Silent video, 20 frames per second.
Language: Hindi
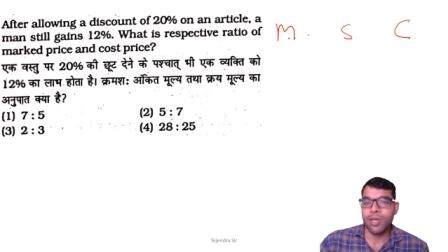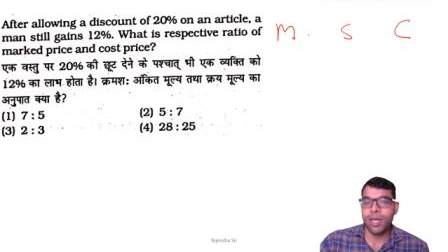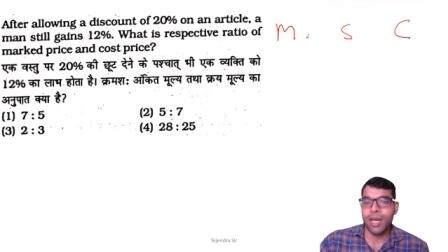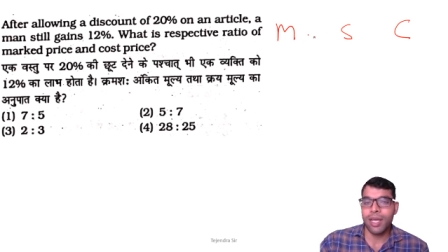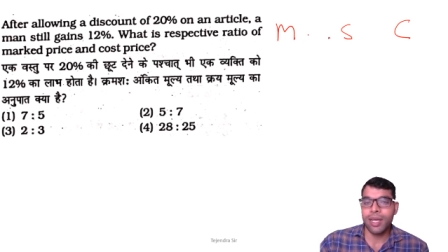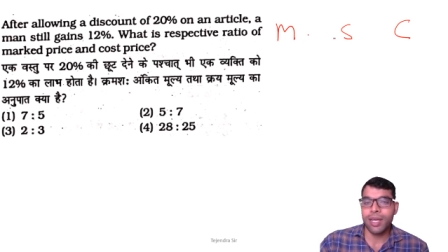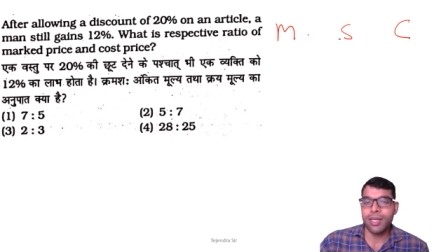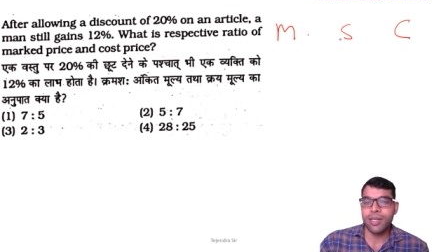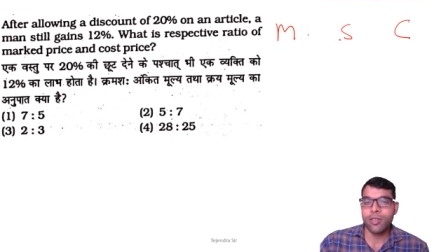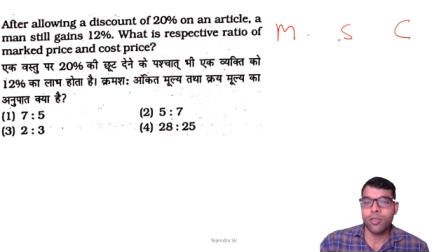
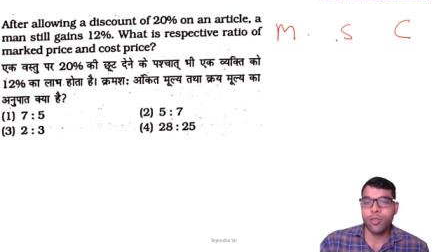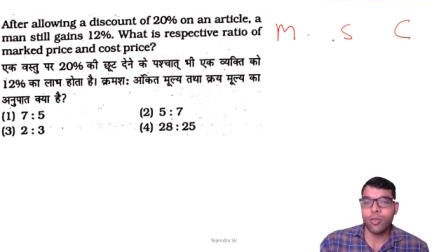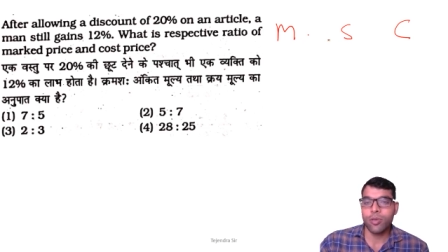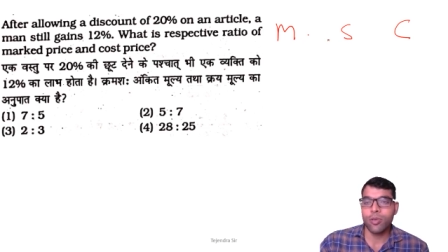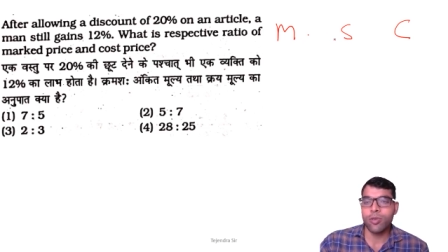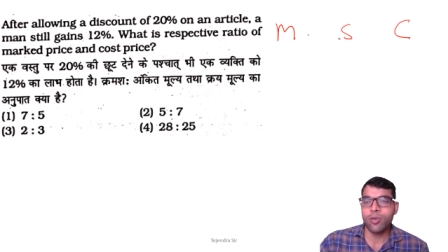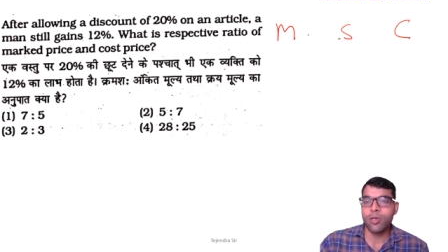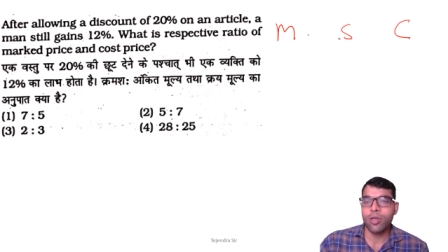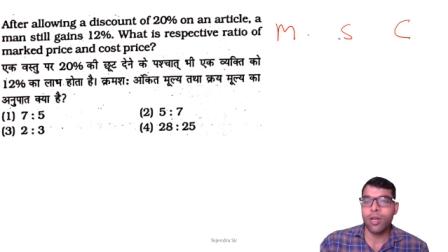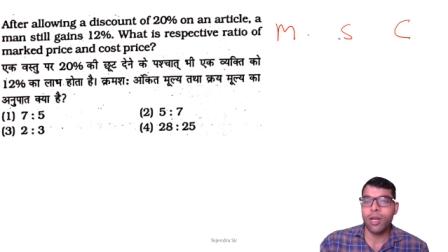डायरेक्ट
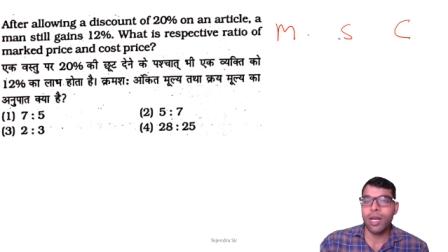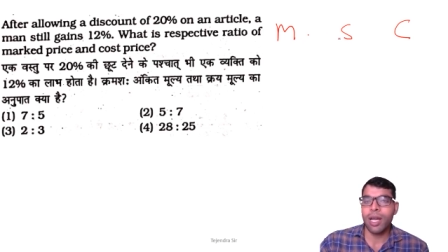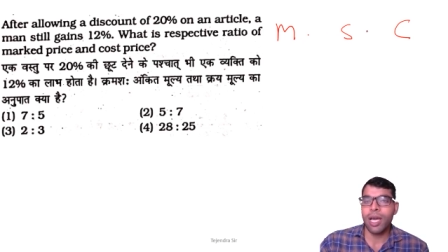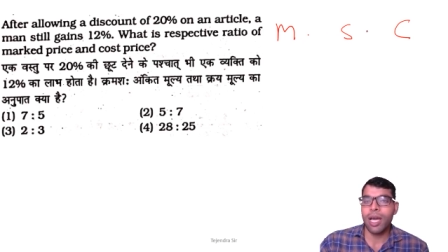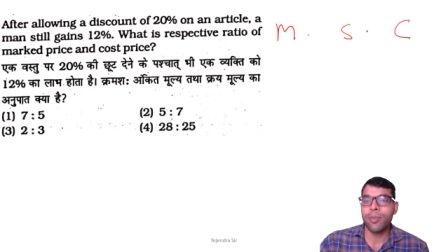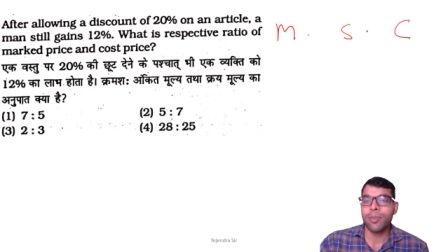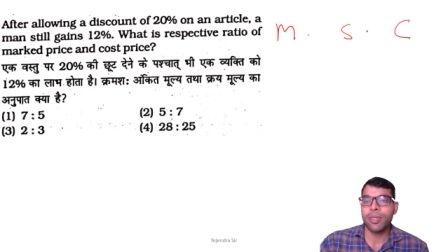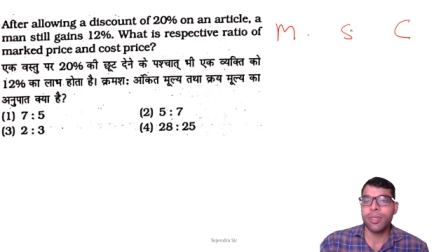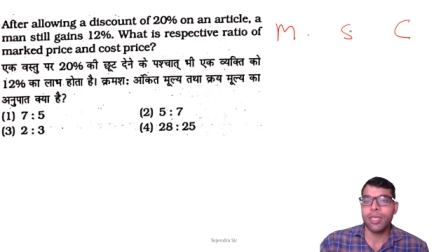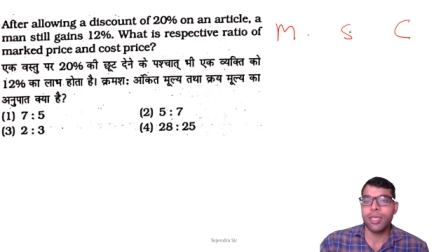छूट और
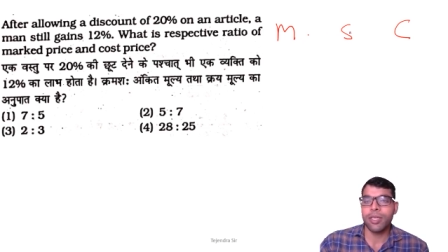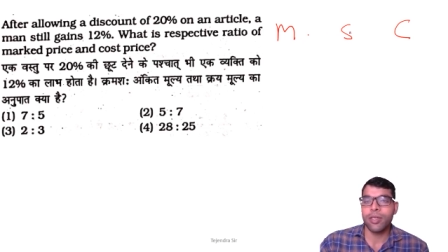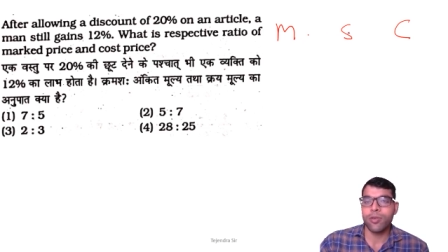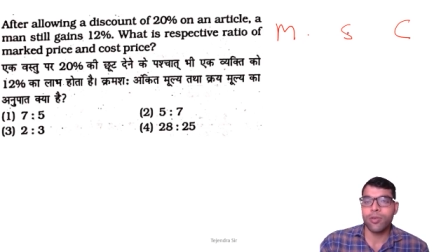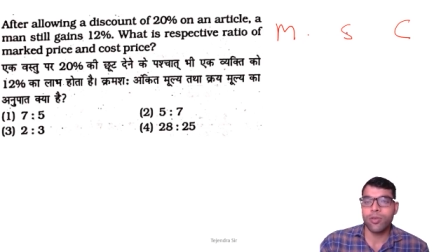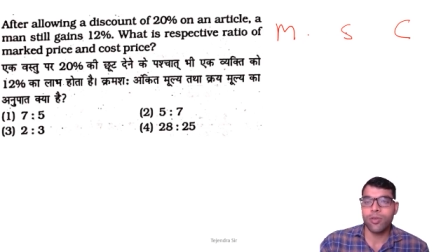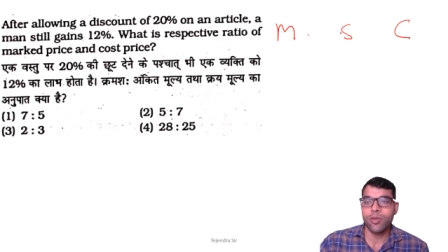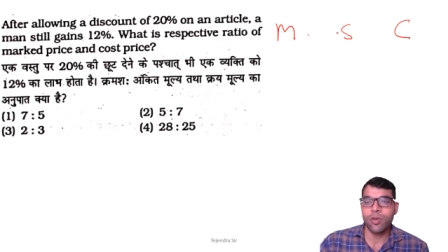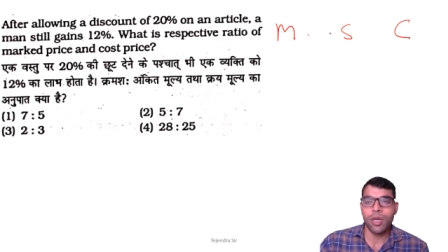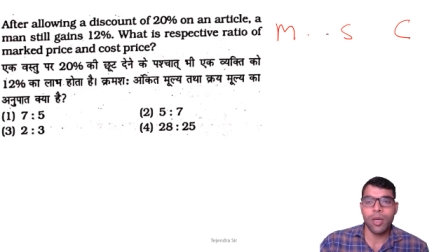लाभ दिए
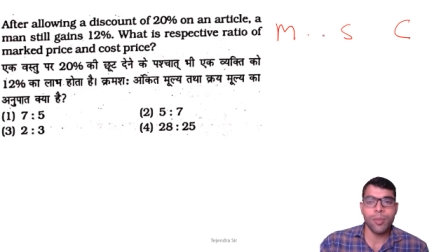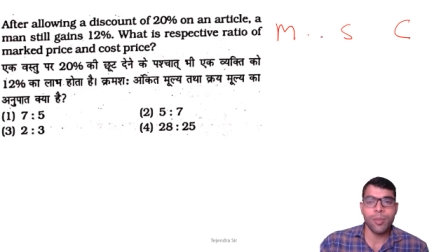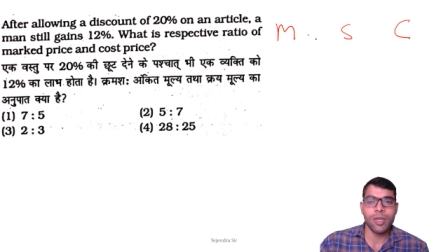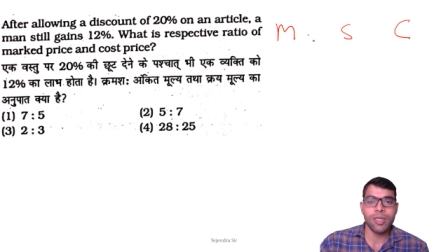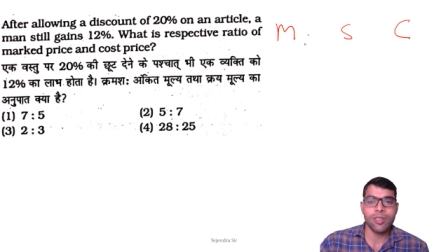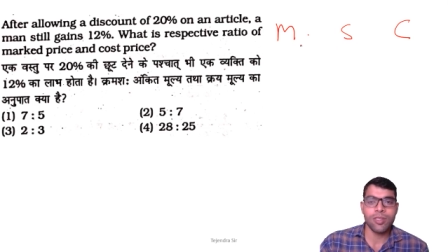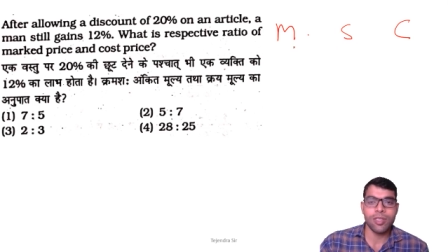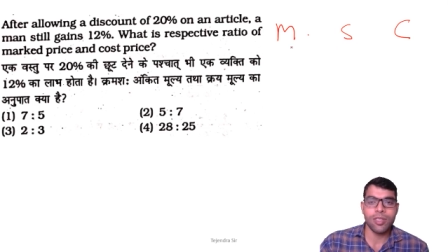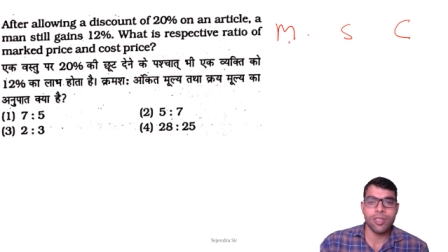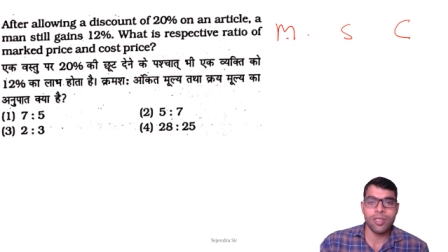हो तो
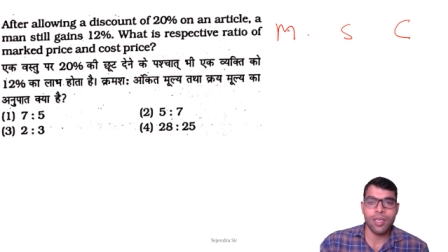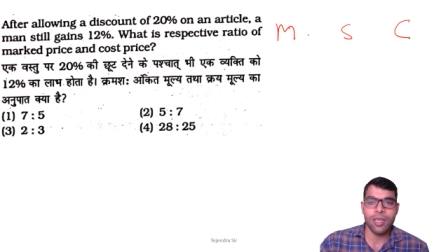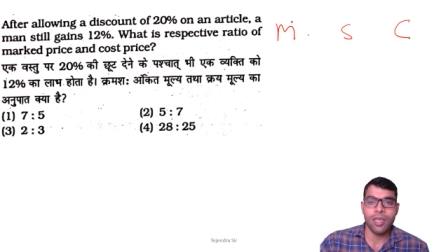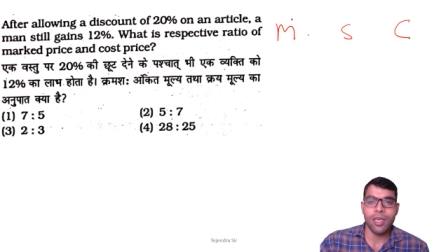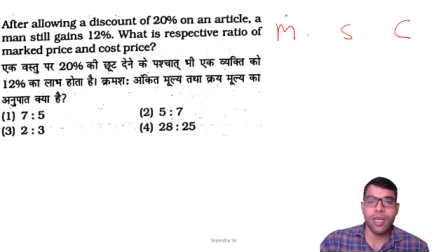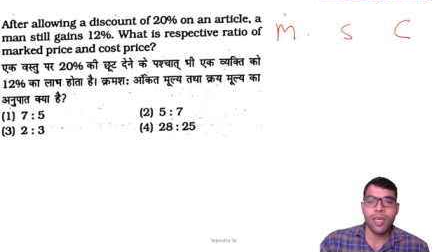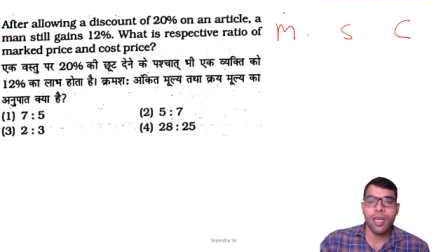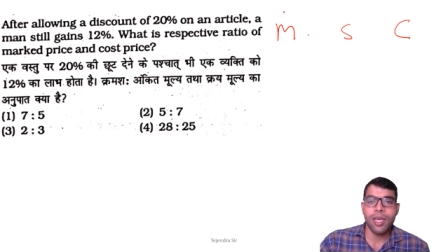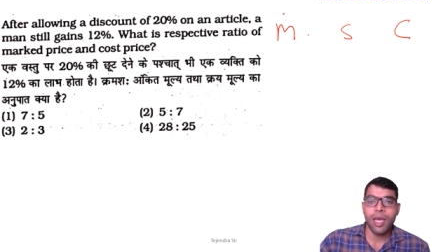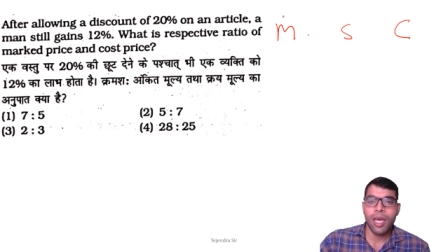एमएससी से
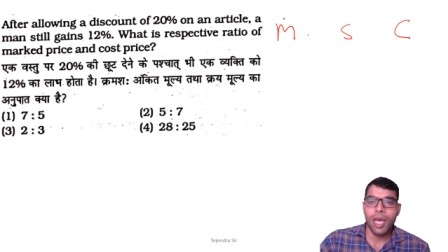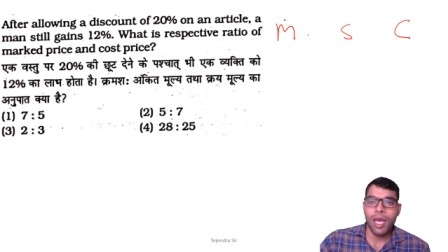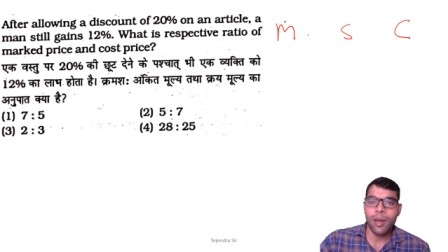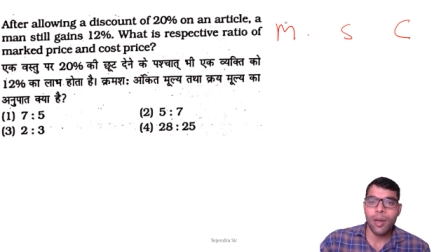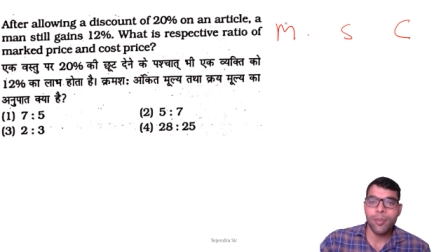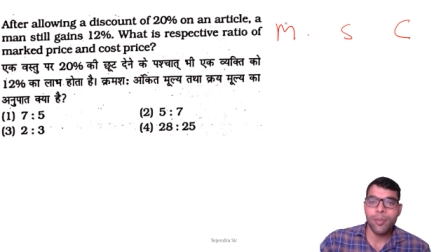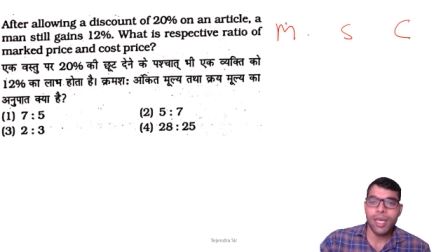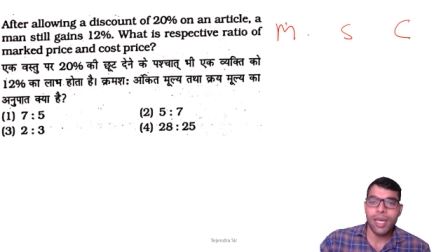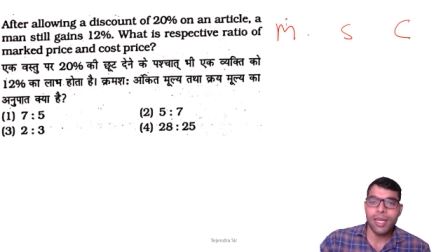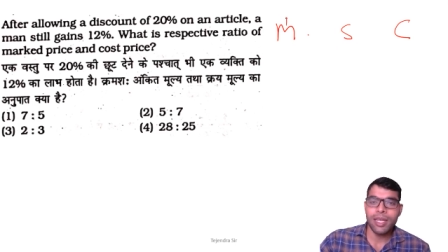
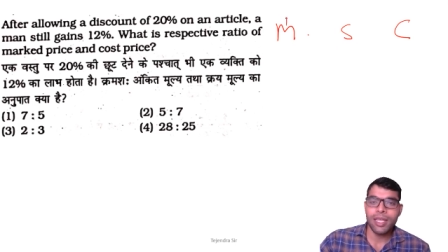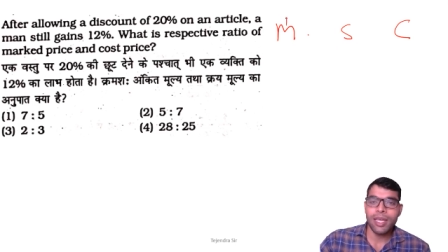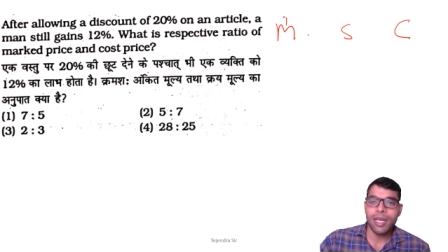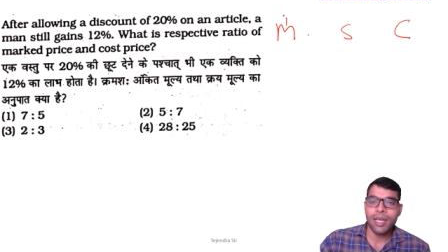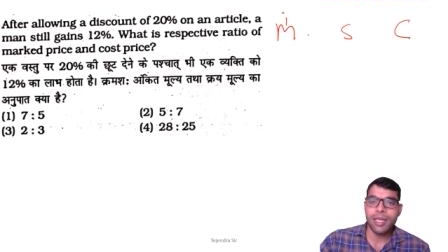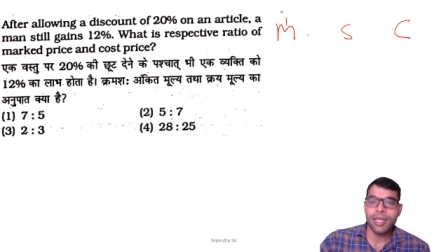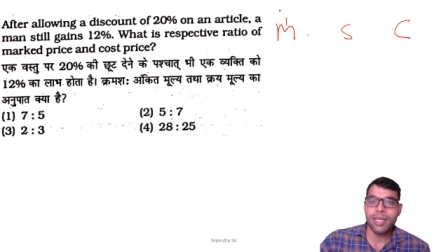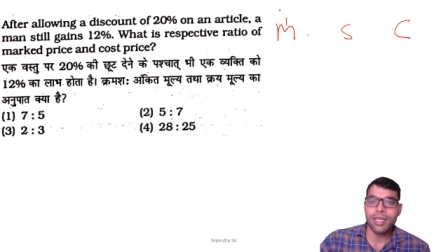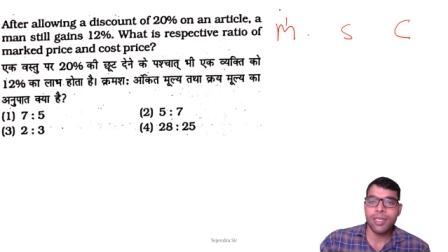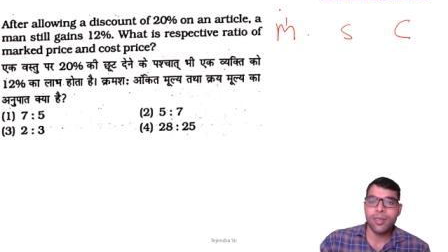एम यानी
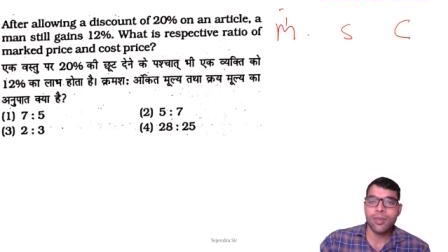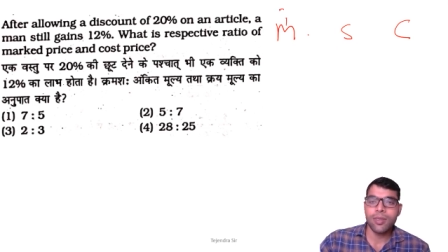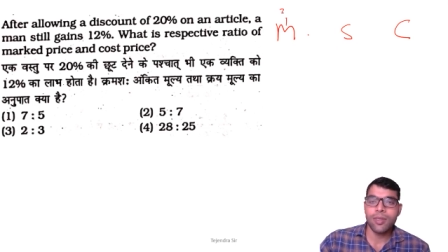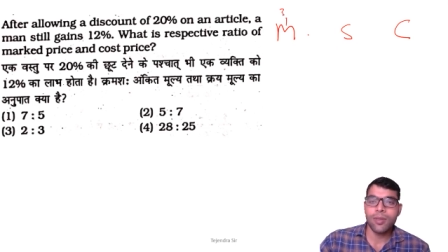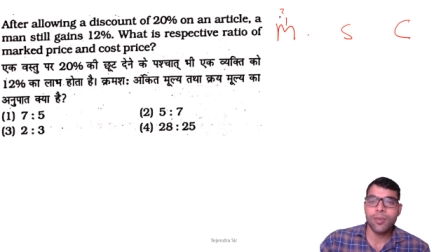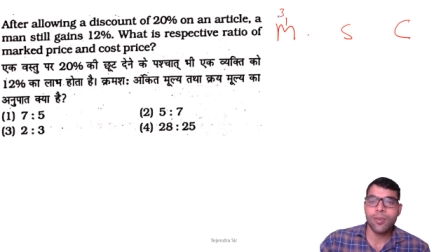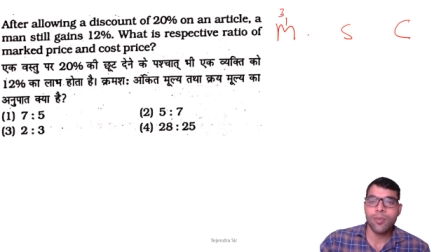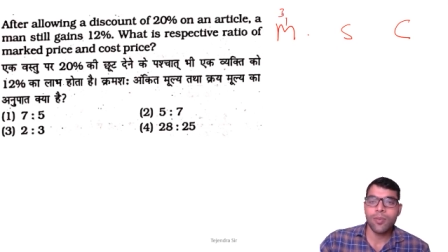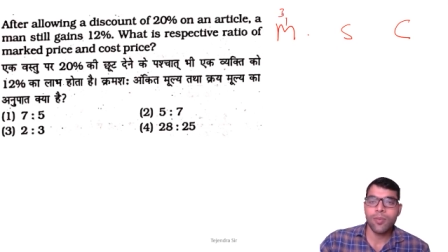अंकित